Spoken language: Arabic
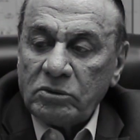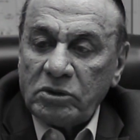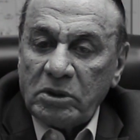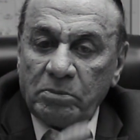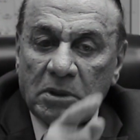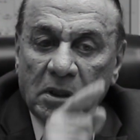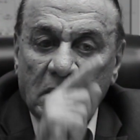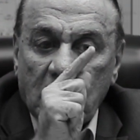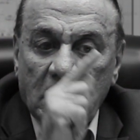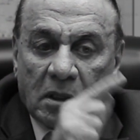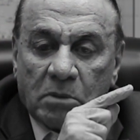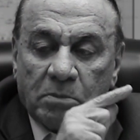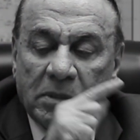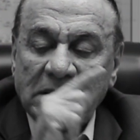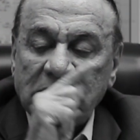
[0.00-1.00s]
تبقى
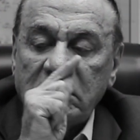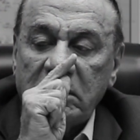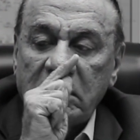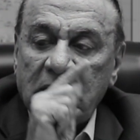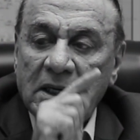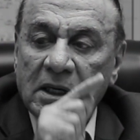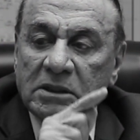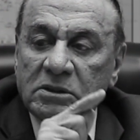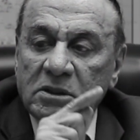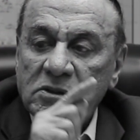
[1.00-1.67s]
الأربع اتجاهات